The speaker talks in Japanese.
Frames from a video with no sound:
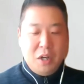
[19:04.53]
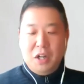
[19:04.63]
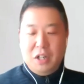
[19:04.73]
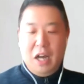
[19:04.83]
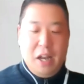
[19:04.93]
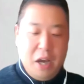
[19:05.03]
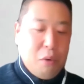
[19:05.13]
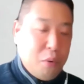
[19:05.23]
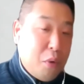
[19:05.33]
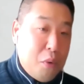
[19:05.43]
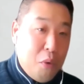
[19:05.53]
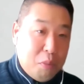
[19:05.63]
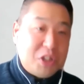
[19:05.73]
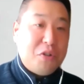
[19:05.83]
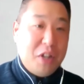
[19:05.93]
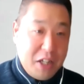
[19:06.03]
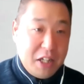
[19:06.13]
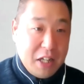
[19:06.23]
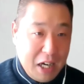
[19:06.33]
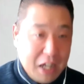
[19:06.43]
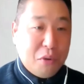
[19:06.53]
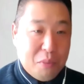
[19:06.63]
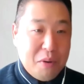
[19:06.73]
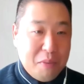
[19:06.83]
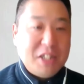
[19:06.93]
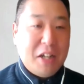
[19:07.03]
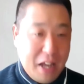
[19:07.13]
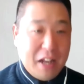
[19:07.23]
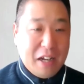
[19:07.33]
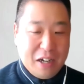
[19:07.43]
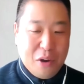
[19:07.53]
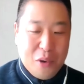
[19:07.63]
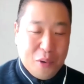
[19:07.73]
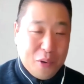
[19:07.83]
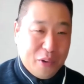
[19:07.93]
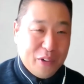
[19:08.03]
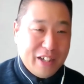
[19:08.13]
なんかね、こう、面白いなと思いましたね。なんかこう、